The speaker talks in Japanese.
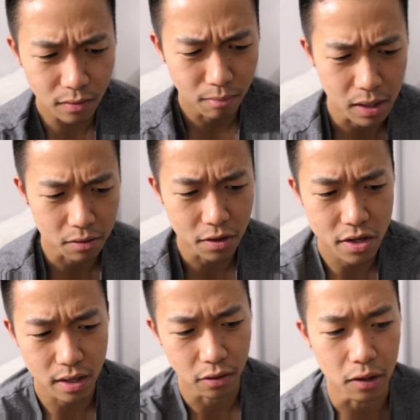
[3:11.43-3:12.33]
まあ
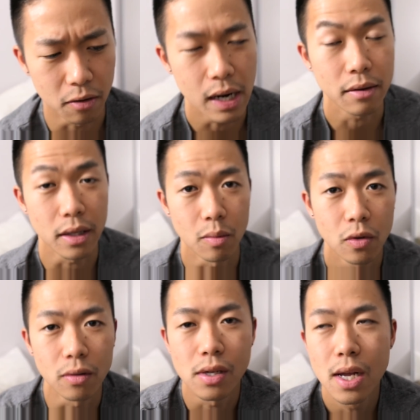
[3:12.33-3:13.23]
クリスチャンのいろいろあるけど
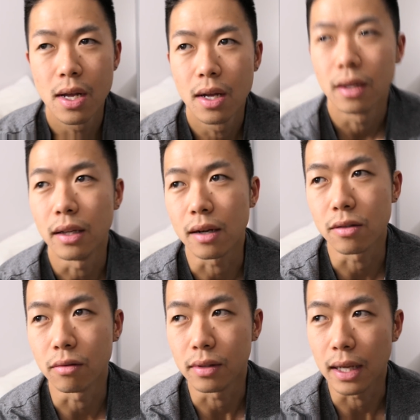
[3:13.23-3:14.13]
もなんか
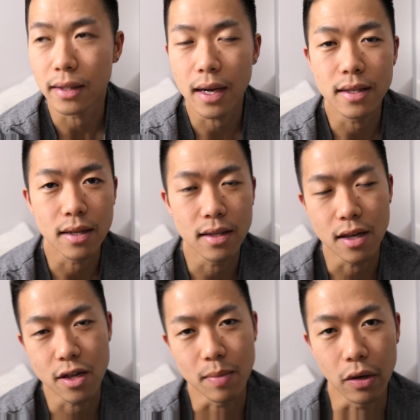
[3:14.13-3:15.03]
その堕退させ
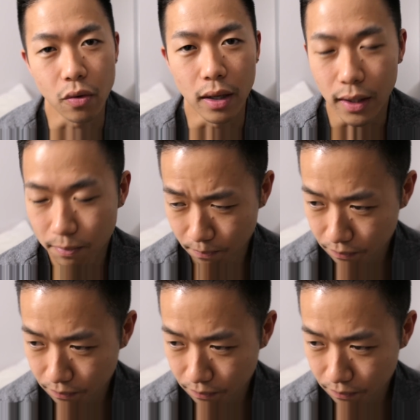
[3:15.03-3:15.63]
てしまうとかね